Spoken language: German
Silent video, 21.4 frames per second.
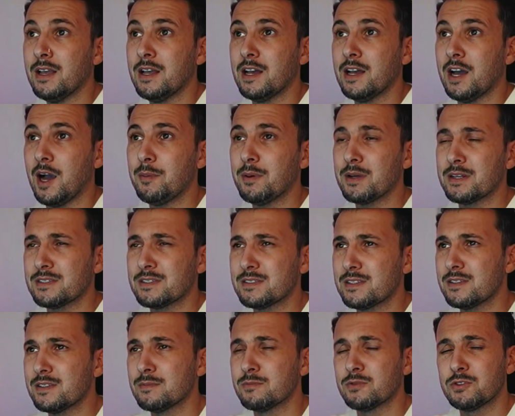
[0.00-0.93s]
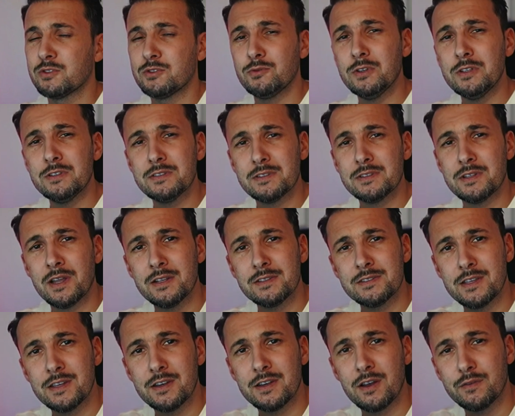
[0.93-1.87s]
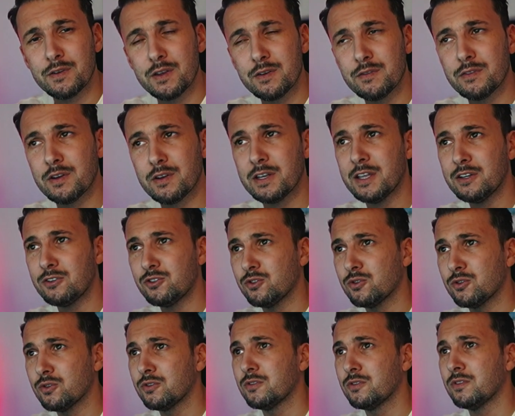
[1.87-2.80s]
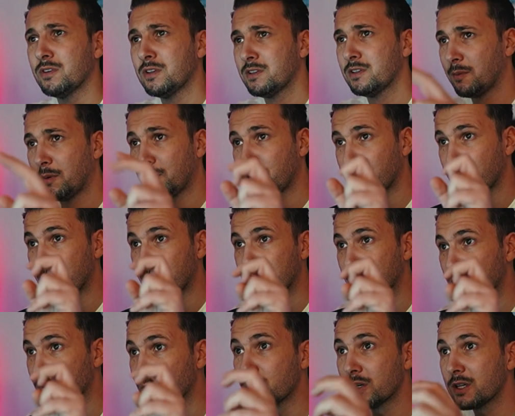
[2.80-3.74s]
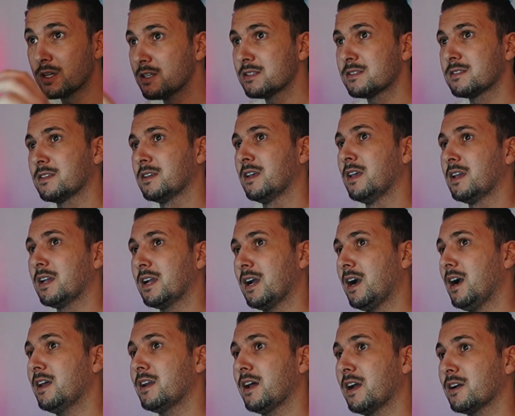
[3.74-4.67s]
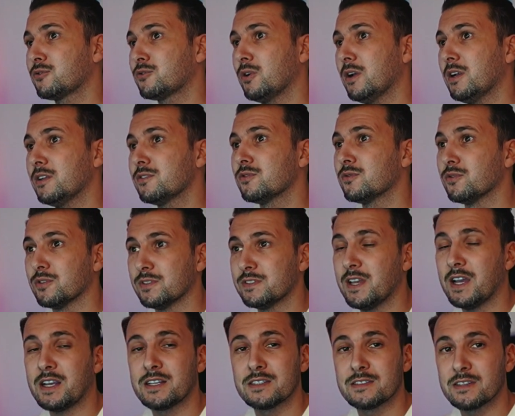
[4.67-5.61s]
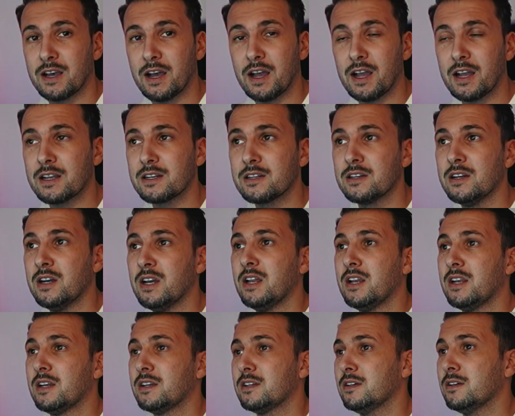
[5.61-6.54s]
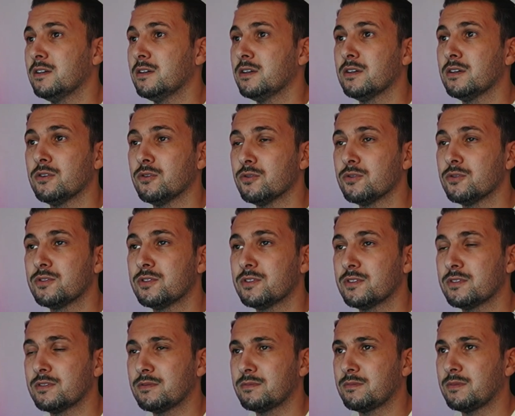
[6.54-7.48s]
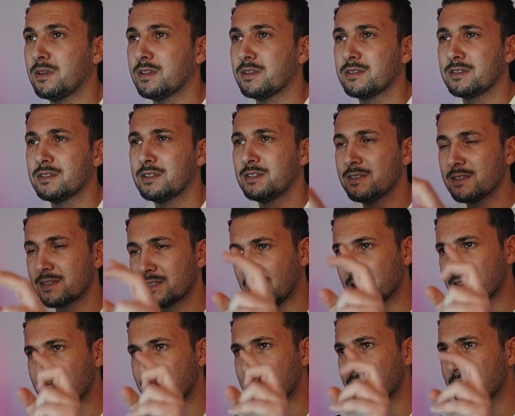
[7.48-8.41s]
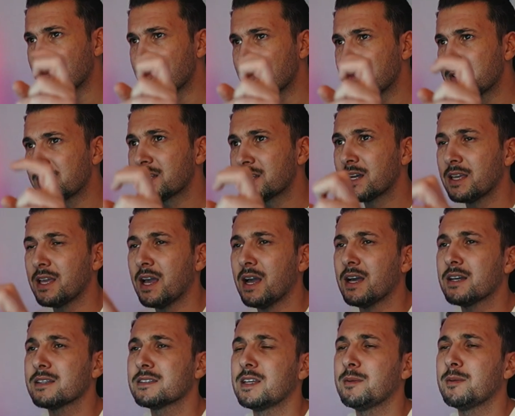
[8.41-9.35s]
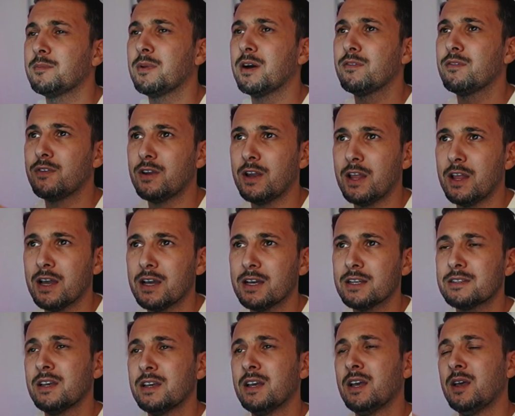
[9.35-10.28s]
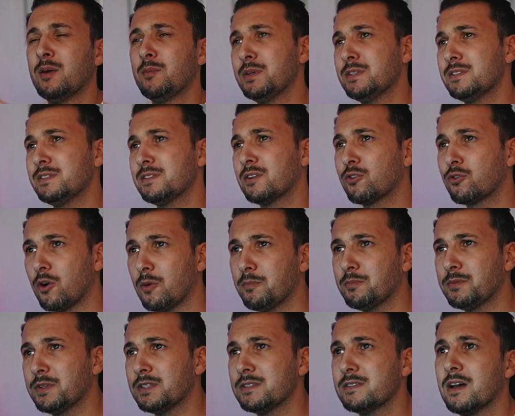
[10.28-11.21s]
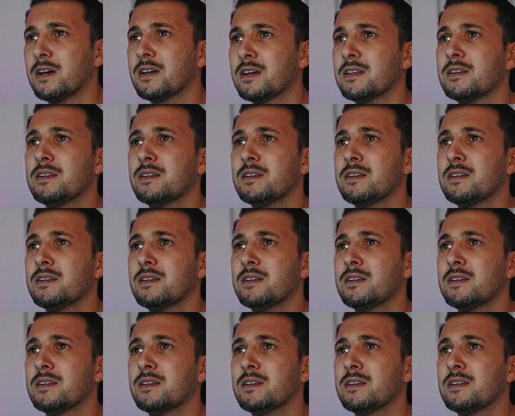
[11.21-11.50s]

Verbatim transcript: aber das ist im Street-Style-Szene auf jeden Fall jetzt schon, ich sag mal, von den Cool Kids gerade aktuell so sehr getragen äh, und dass dieses ganze 70er-Jahre-Thema flärt, ein bisschen croppt die Sachen,